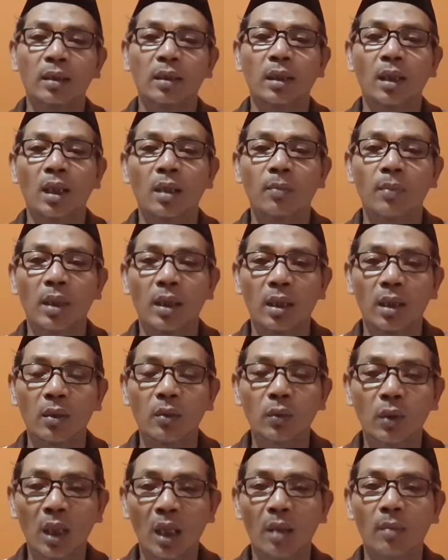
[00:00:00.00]
dengan para
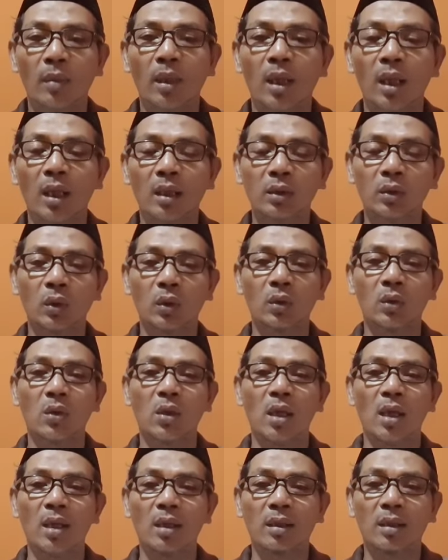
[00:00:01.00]
ulama,
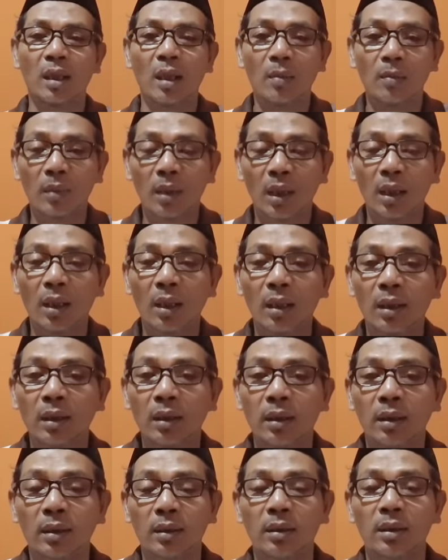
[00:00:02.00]
tokoh agama,